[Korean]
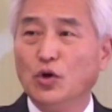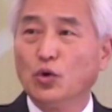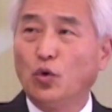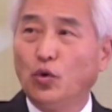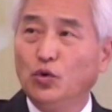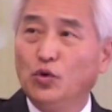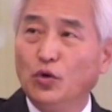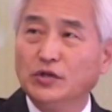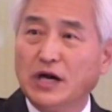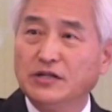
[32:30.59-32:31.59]

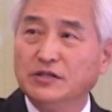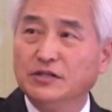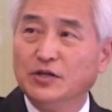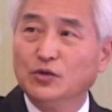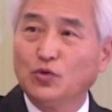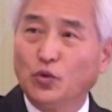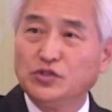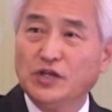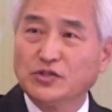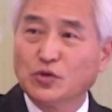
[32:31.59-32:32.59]
콜롱이라는
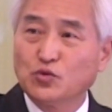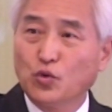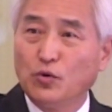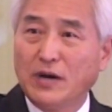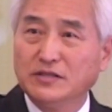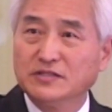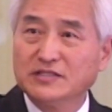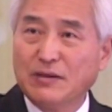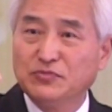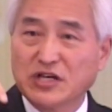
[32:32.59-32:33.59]
도시에서 조금 한
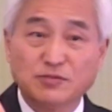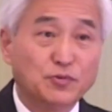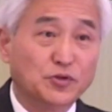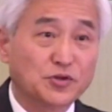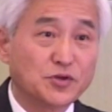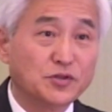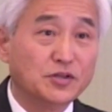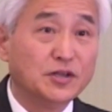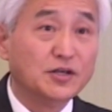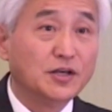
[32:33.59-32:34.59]
삼, 사십 분 떨어져 있는